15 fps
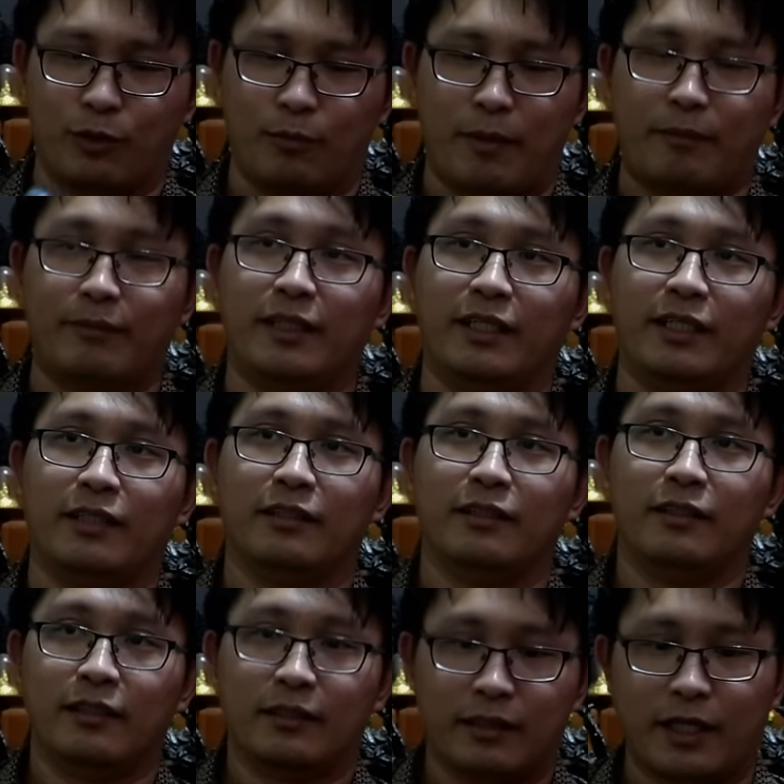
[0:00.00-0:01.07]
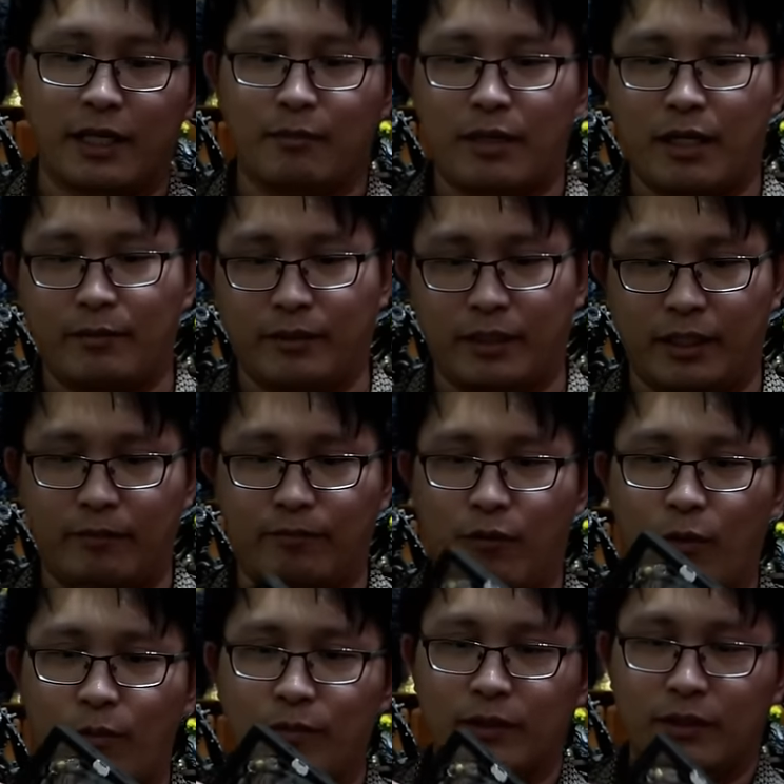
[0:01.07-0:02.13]
มจมแบบนี้ดังนั้นพลังอย่างนี้
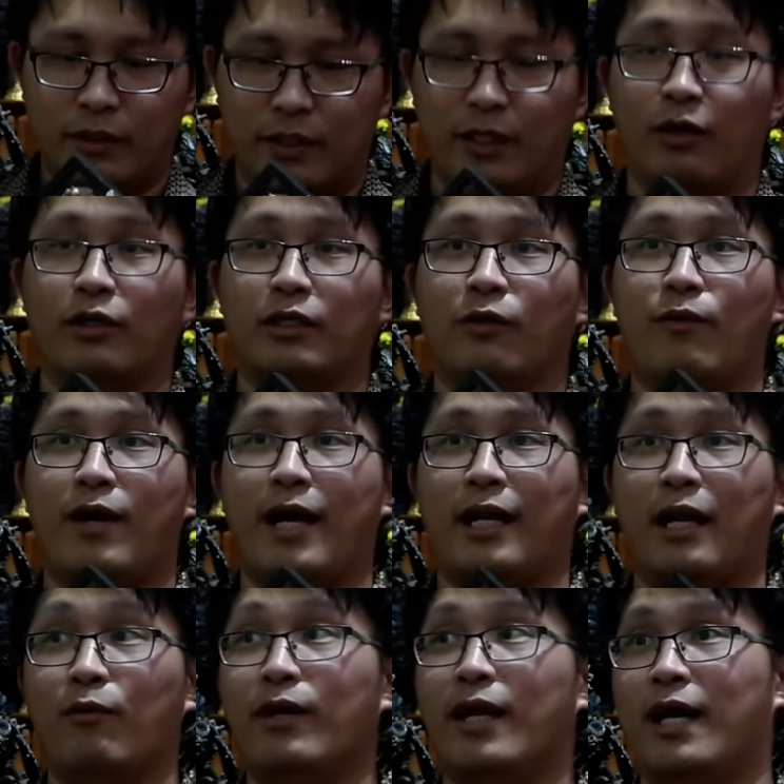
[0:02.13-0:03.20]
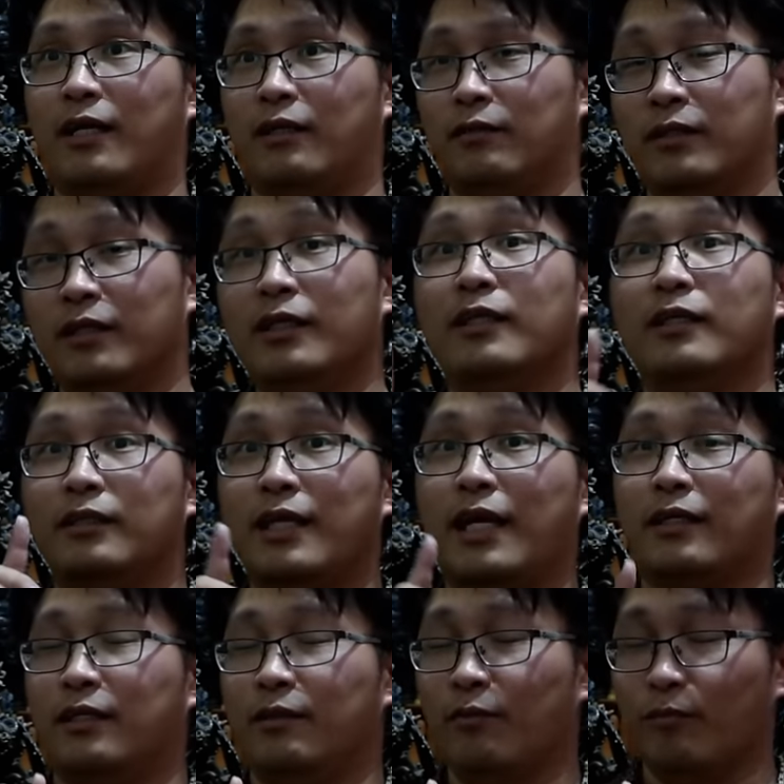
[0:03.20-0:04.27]
ปุ๊บเราก็จะไหว้แล้วเวลาอ
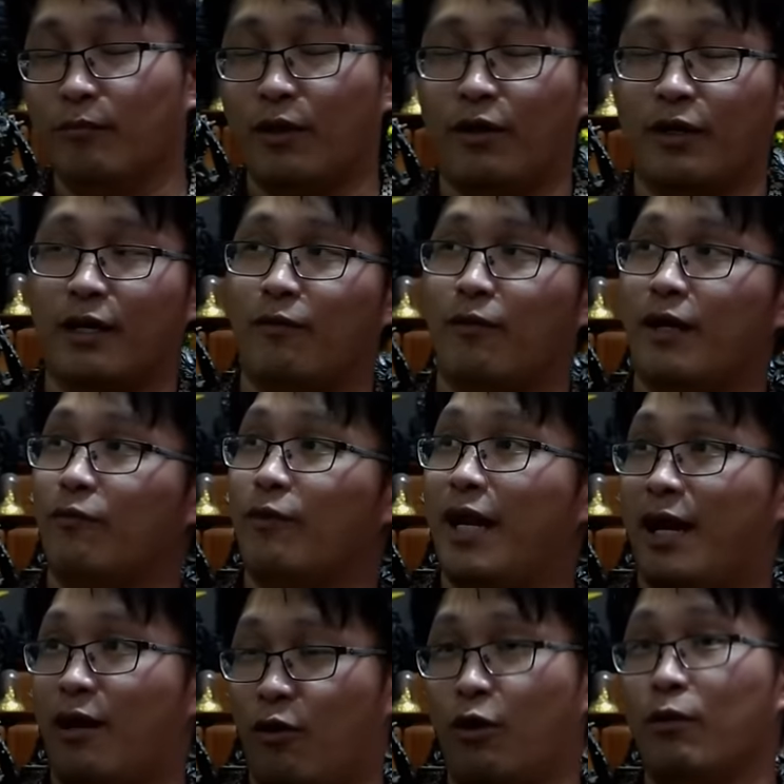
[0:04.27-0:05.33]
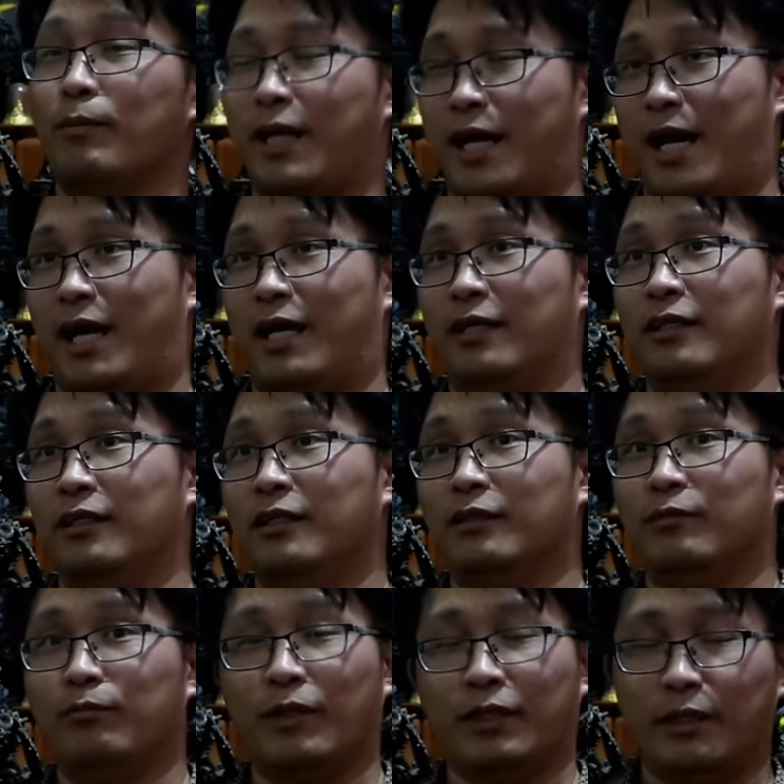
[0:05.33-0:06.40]
ย่างที่ผมบอกครับ ว่าเวลาห้องพระ
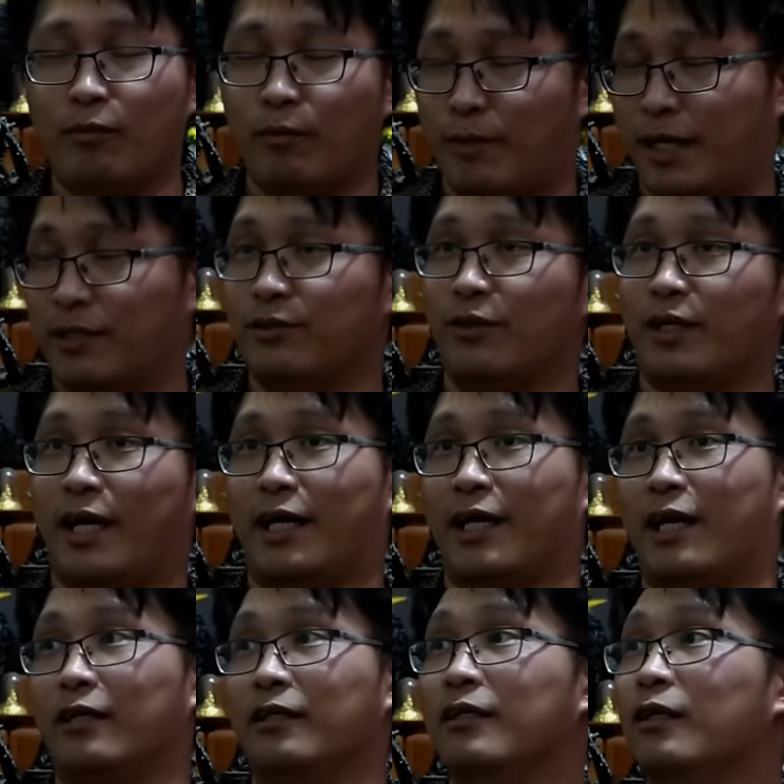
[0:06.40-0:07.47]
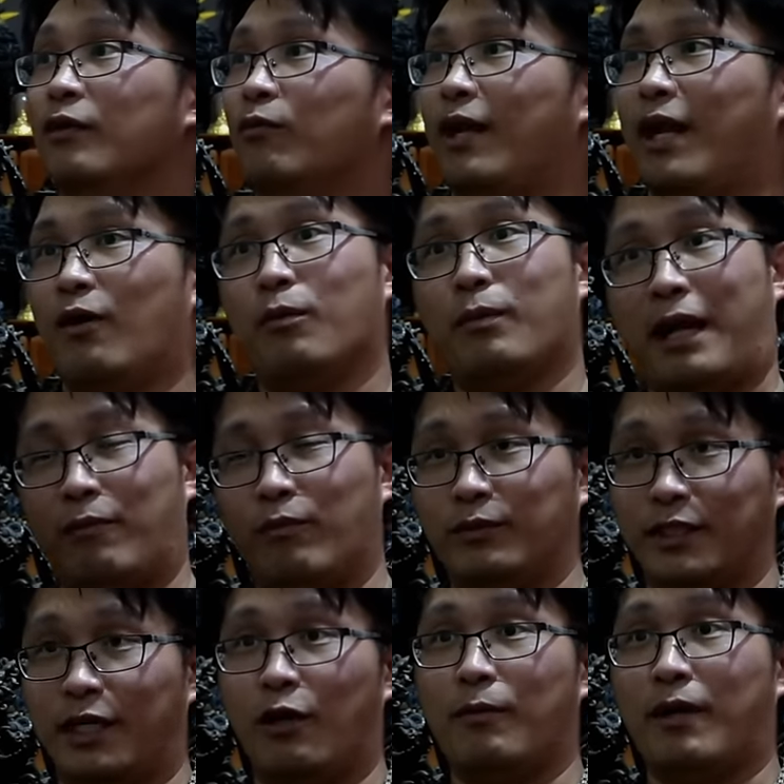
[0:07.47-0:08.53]
เหมือนที่ผมไลฟ์สดหลายครั้งเวลาห้องพระผ
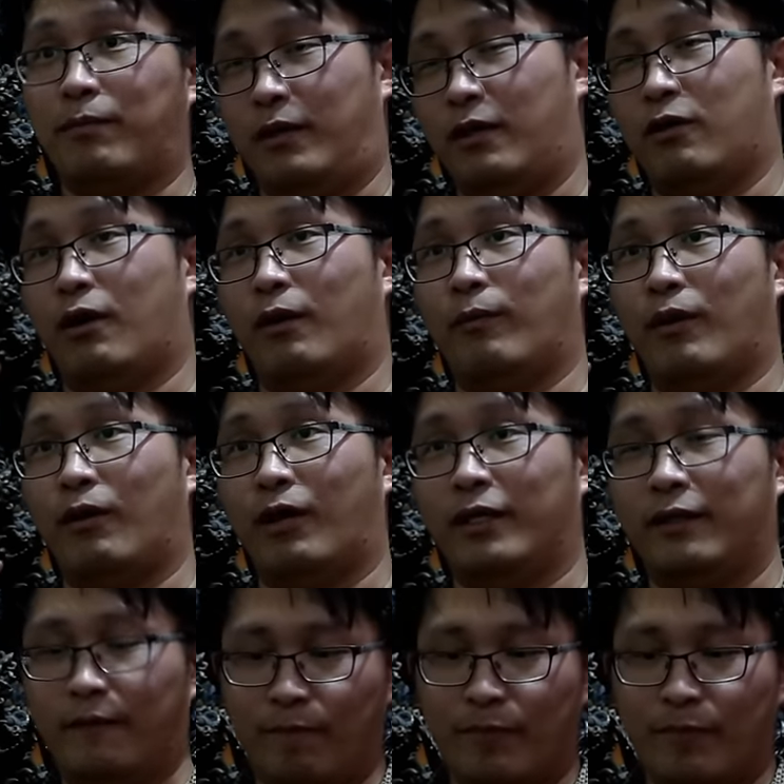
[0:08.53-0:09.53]
มจะเข้ามาเพื่อขอพรร